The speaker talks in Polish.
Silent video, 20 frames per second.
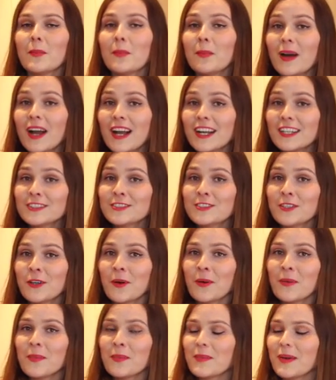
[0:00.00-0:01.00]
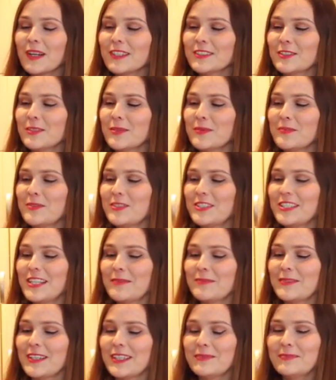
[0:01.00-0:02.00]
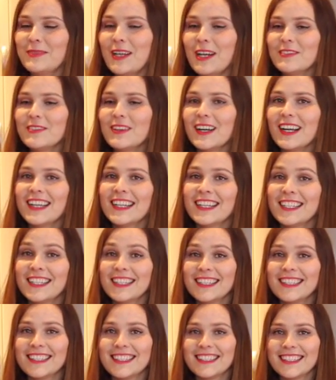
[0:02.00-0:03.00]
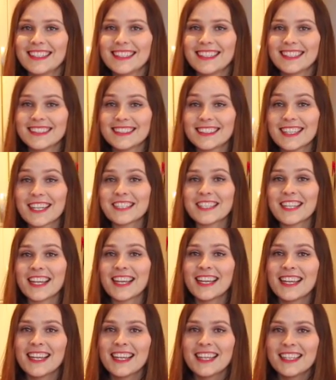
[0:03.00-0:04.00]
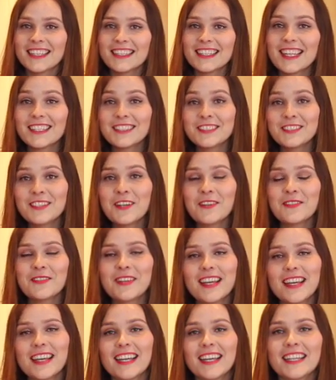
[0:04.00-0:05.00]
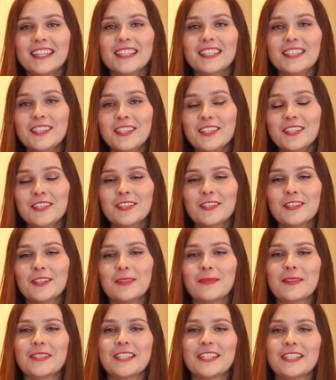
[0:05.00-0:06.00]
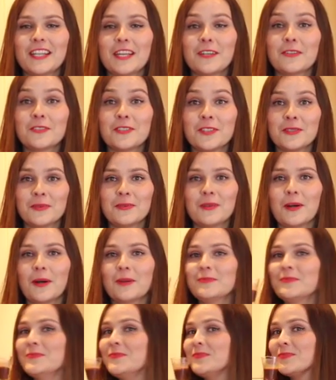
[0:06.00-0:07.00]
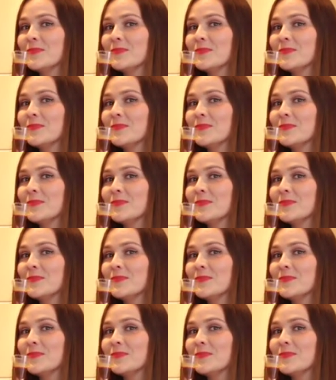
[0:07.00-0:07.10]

Bardzo, bardzo przyjemna sprawa, y, także na zdrowie i do zobaczenia już niedługo